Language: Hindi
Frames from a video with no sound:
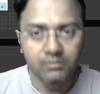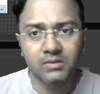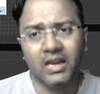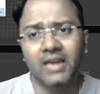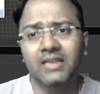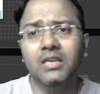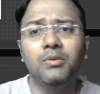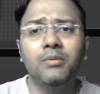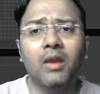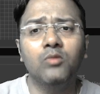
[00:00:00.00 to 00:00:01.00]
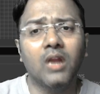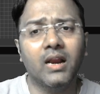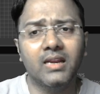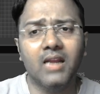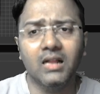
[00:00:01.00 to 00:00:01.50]
कहीं से भी मैं उठा
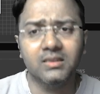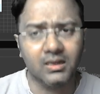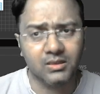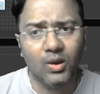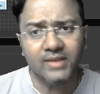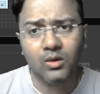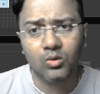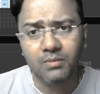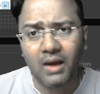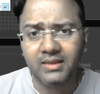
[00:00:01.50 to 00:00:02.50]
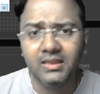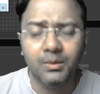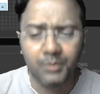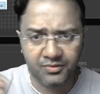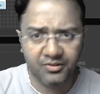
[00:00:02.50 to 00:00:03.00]
के डाल सकता हूँ ऐसा कोई बात
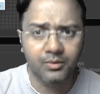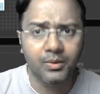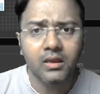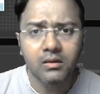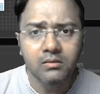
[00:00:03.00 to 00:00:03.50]
नहीं पर फिर भी